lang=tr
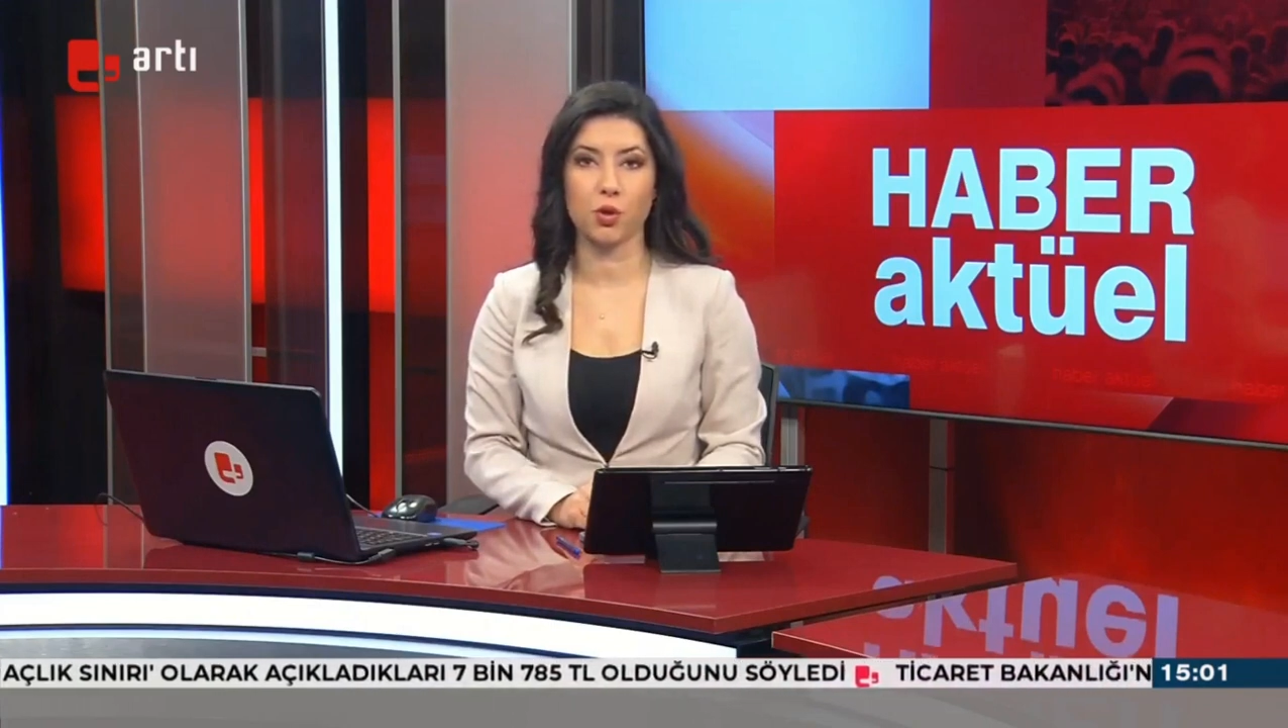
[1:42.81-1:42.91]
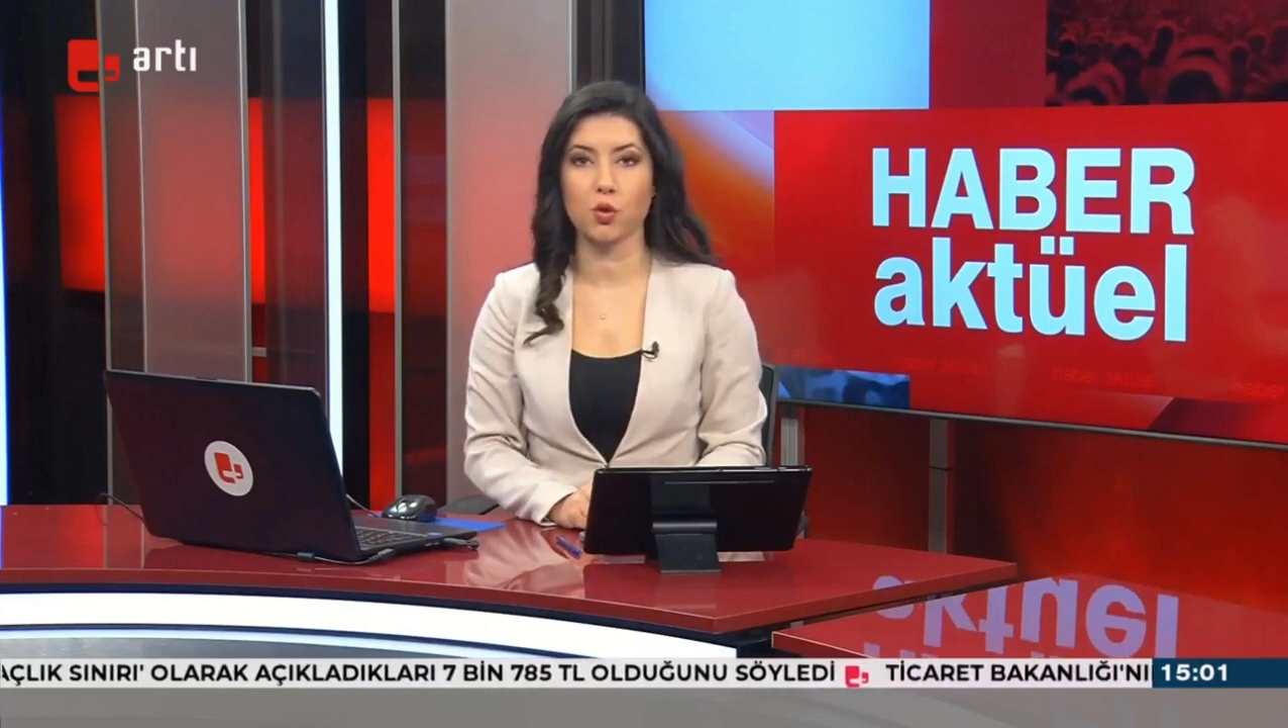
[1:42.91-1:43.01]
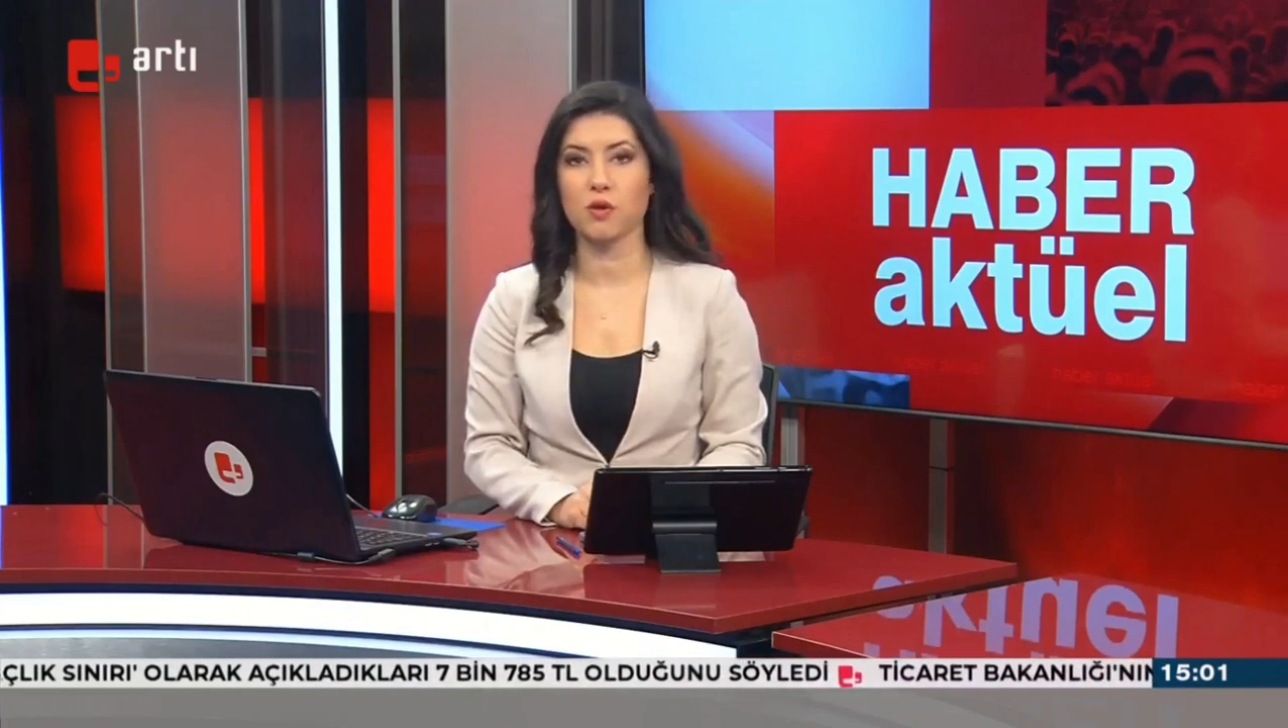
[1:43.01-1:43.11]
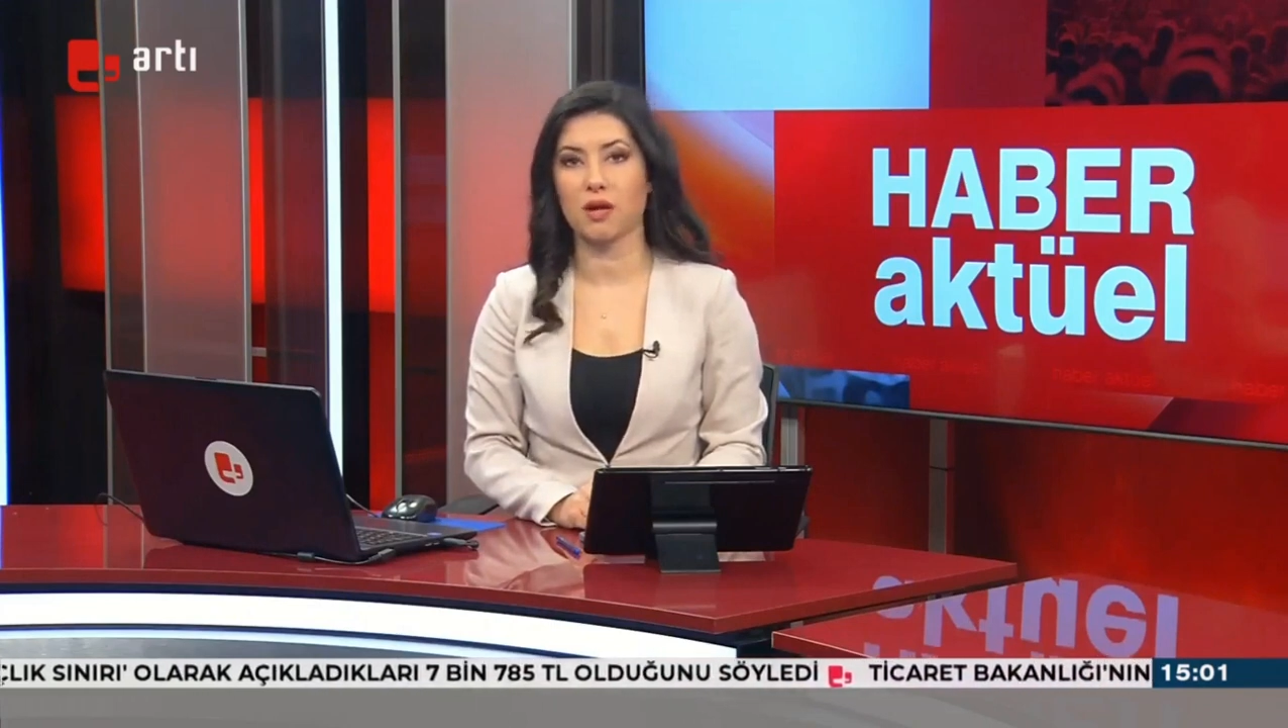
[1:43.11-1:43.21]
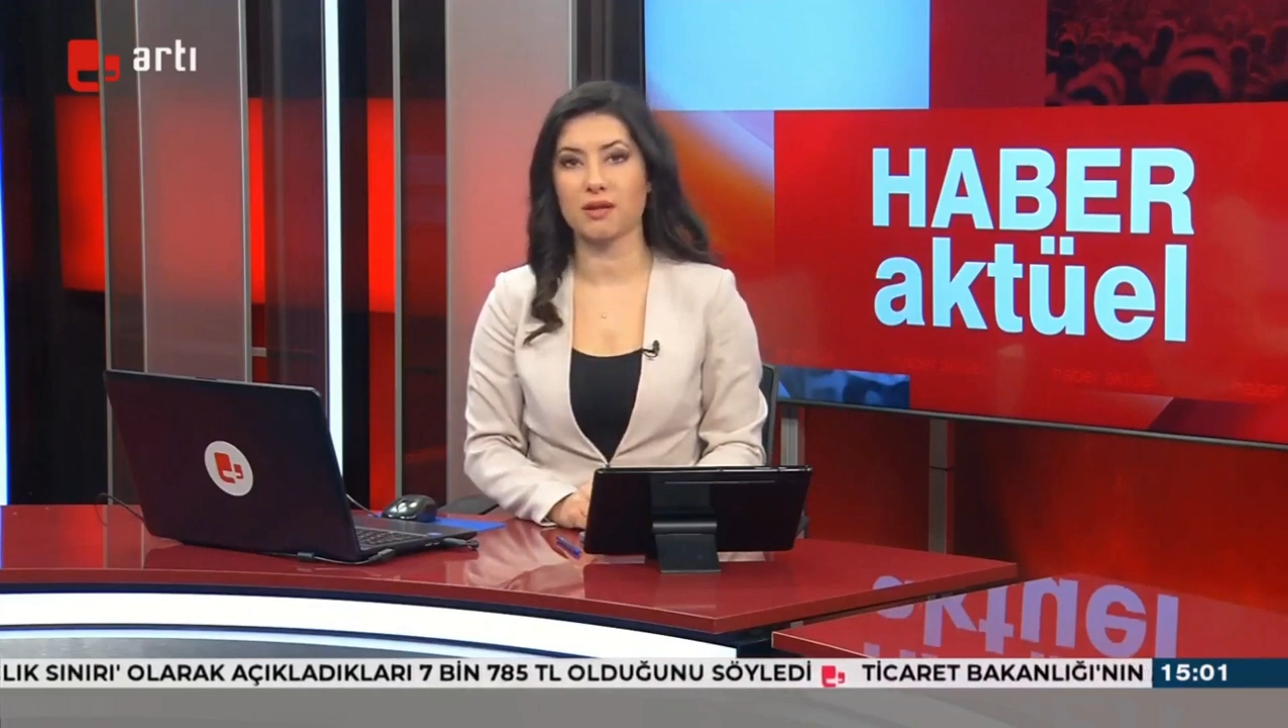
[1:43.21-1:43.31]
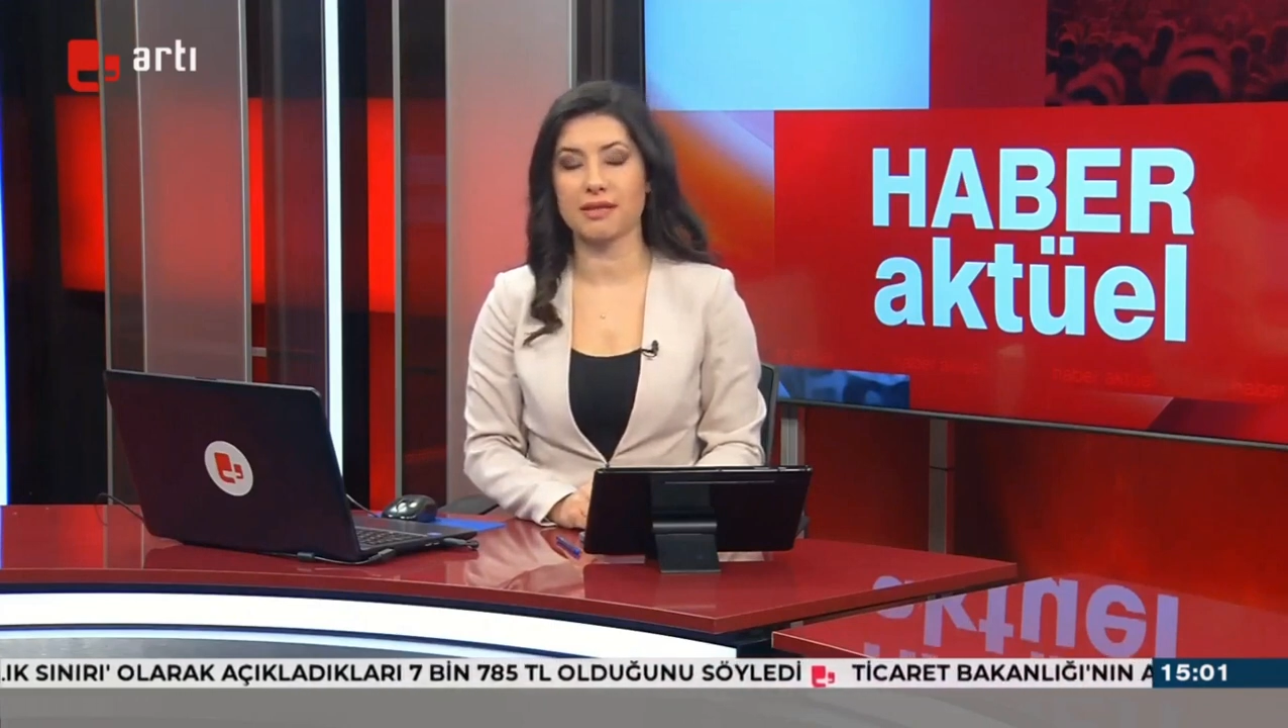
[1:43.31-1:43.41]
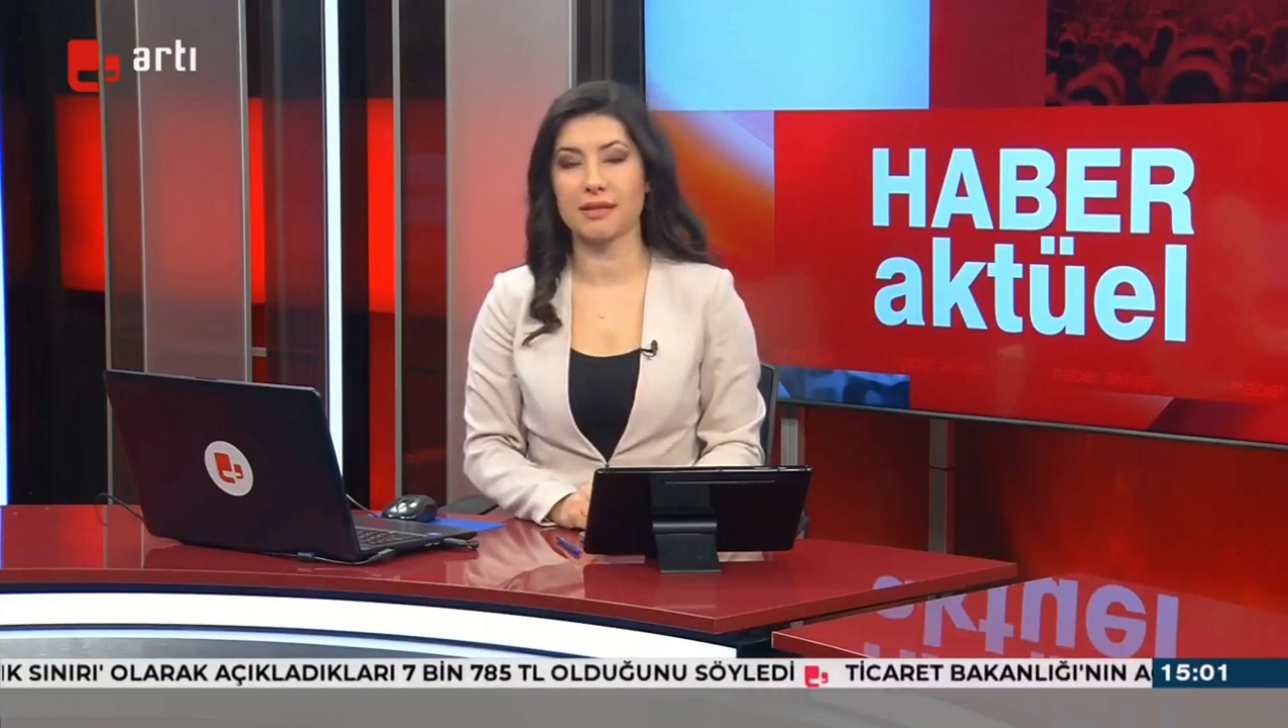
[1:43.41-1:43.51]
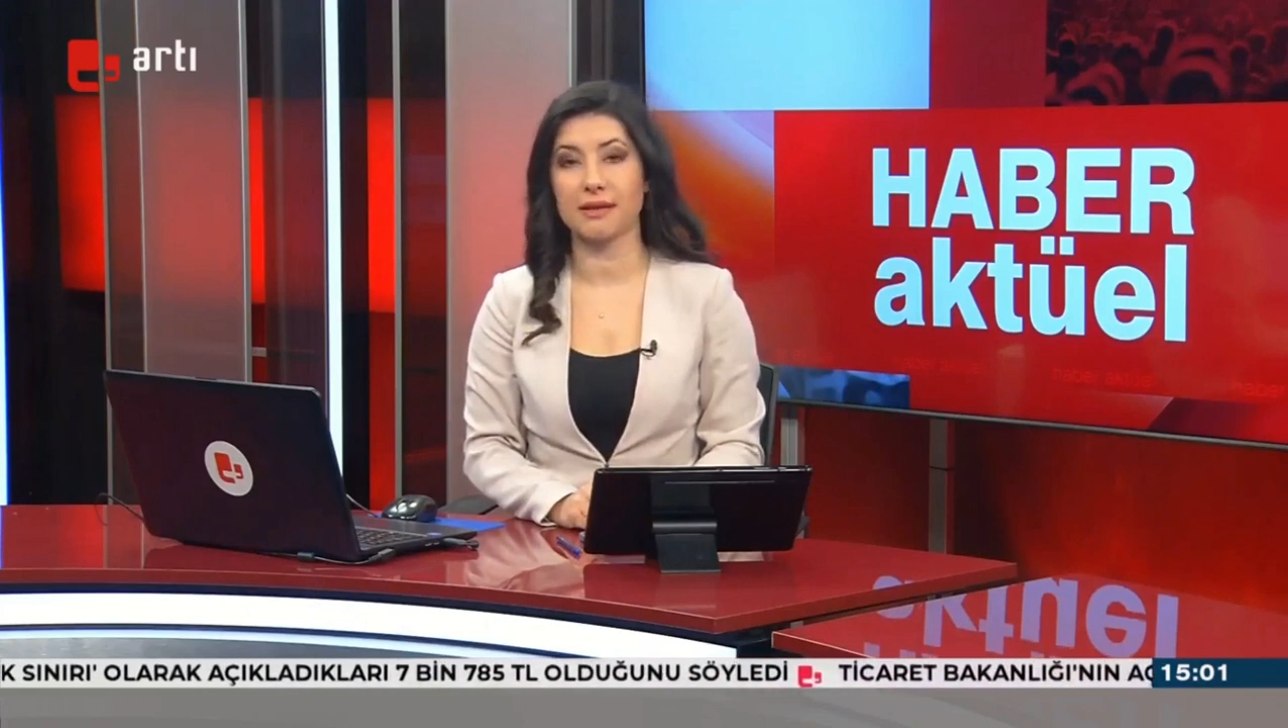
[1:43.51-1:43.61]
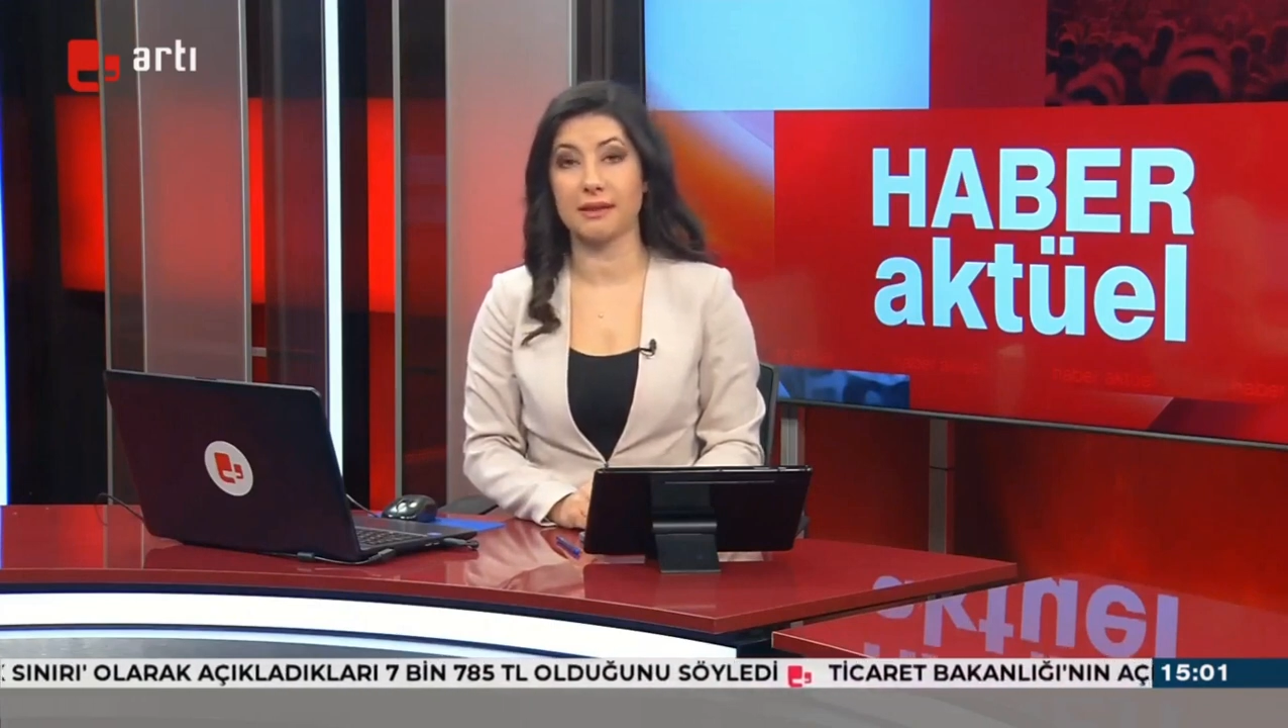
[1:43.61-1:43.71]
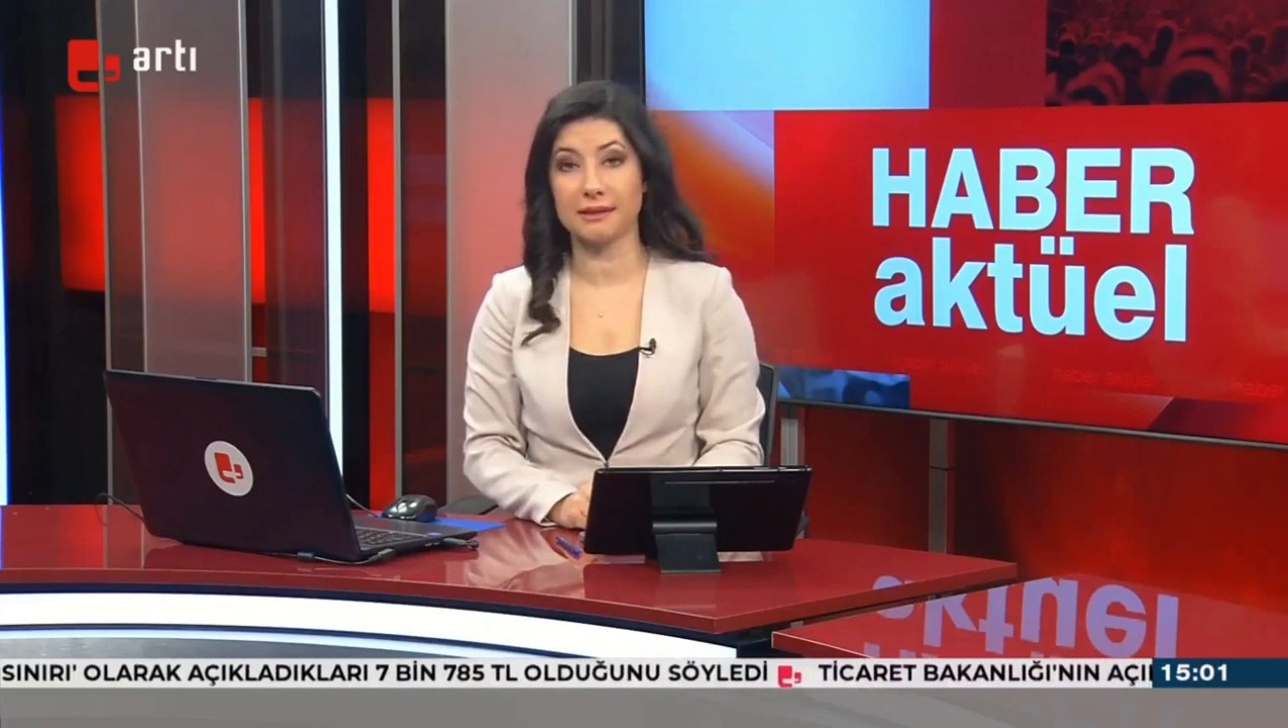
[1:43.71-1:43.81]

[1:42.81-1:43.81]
gözaltına